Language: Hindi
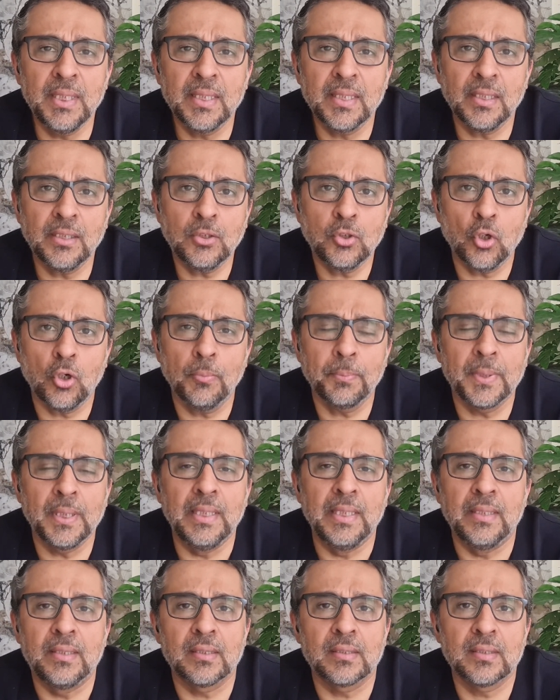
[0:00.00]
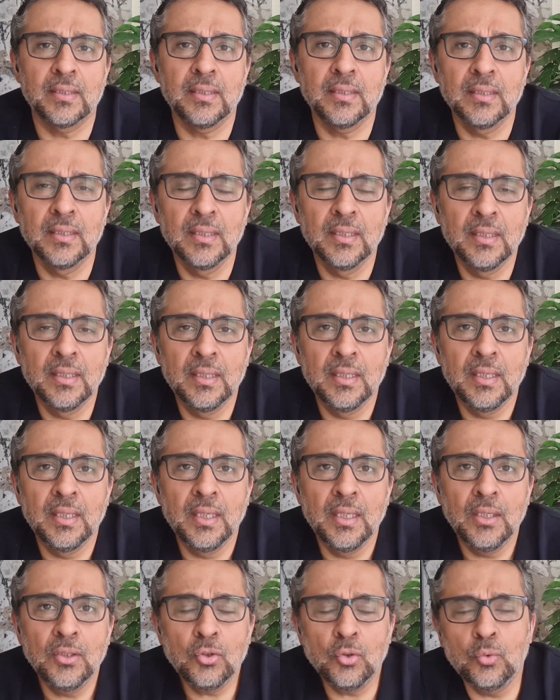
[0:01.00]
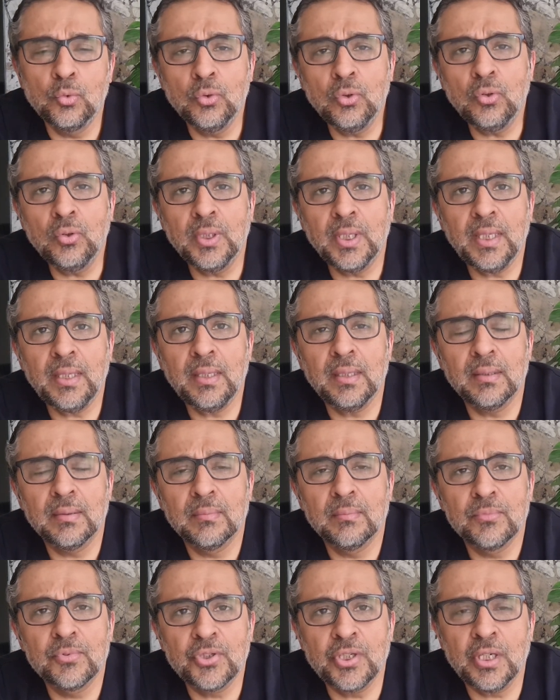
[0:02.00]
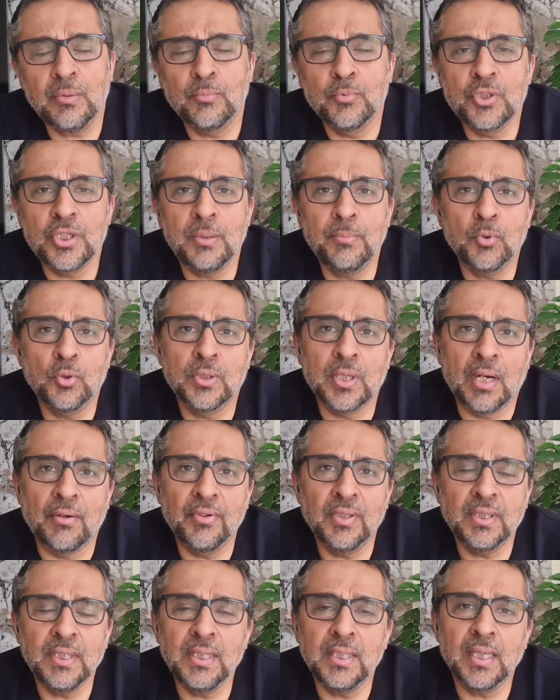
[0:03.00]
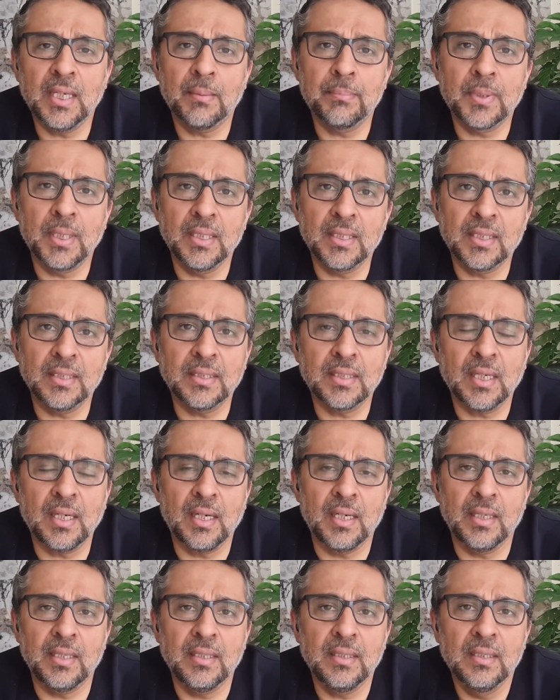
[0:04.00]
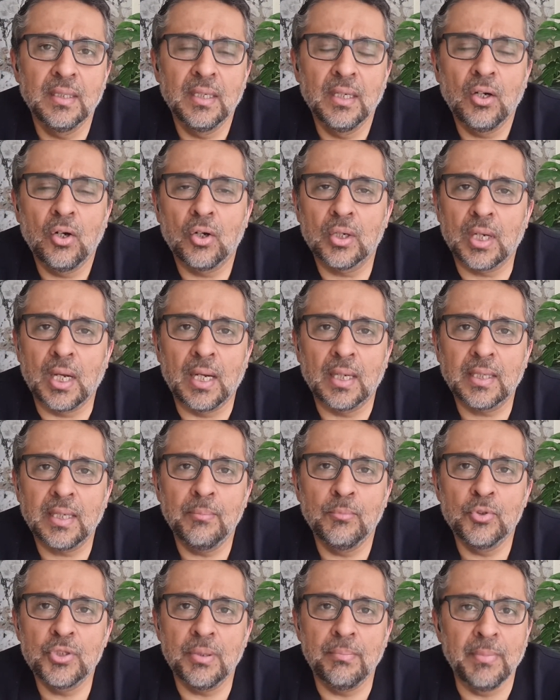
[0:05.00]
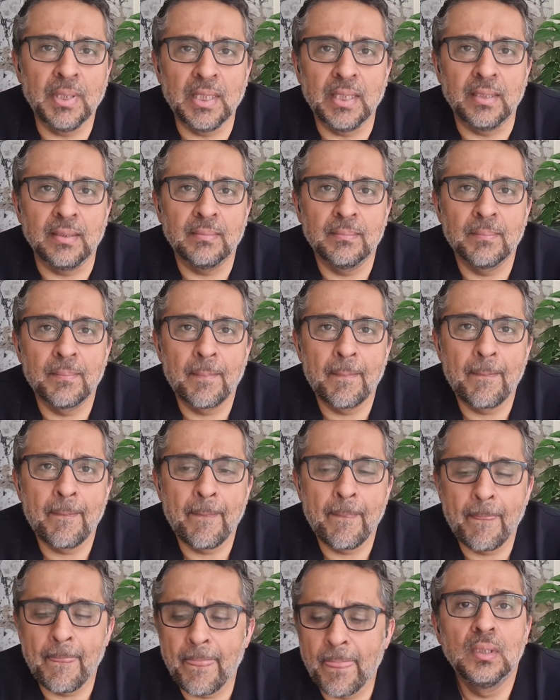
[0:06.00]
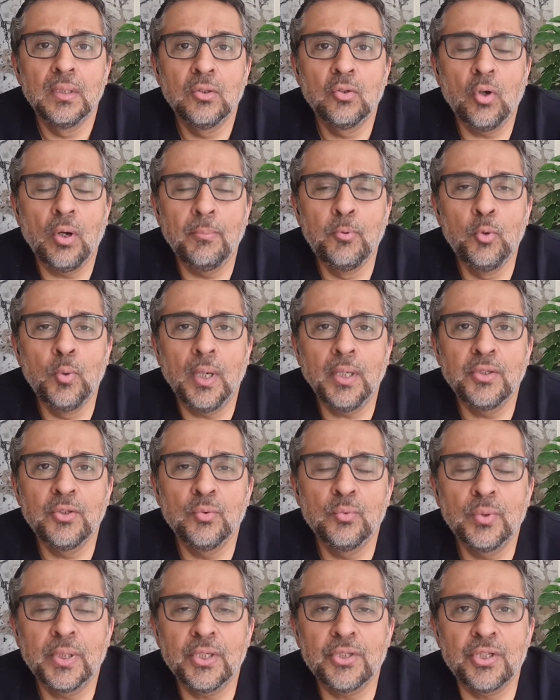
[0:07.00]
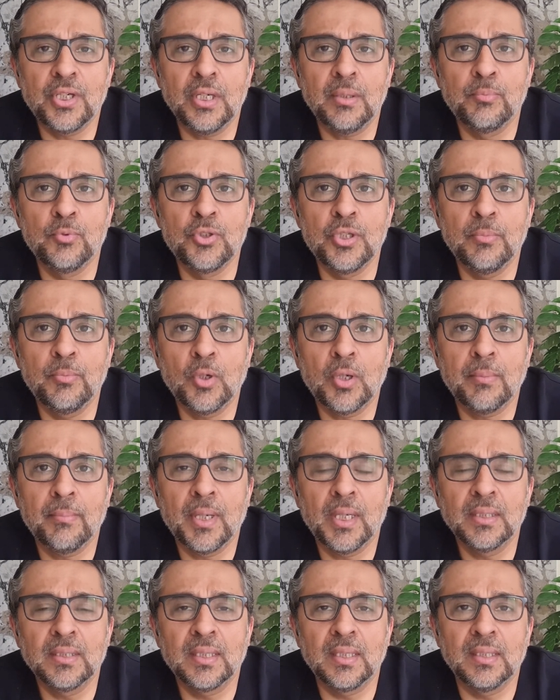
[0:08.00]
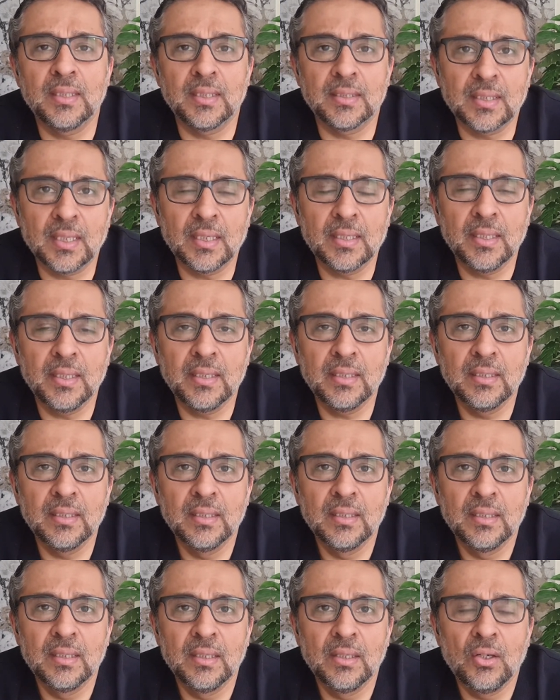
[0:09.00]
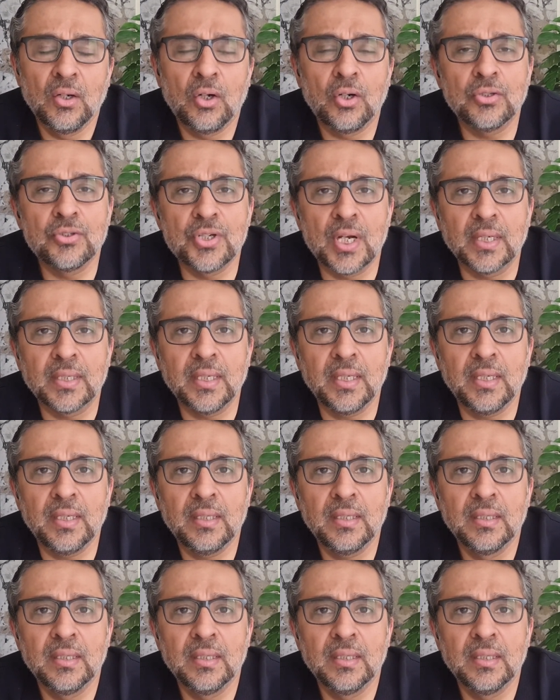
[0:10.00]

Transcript: लीग के टॉप के लीडर थे तो उन्होंने शेख मुजीब को दावत दी कि आप कलकत्ता आए और आके मुझे मिले तो अब हुआ यूं कि शेख मुजीब रहमान कलकत्ता गए और जाके